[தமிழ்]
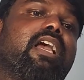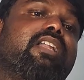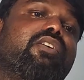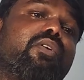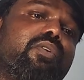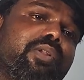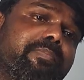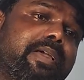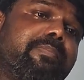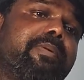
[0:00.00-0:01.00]
ஏதோ ஒரு
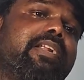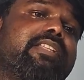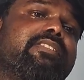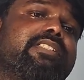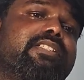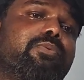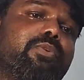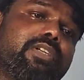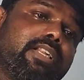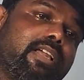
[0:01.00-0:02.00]
பேப்பரை எடுத்து வச்சுட்டு
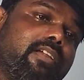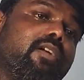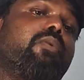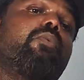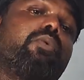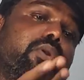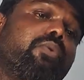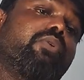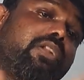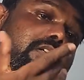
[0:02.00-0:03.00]
உருட்டுற உருட்டு
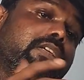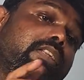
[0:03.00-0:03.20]
உருட்டு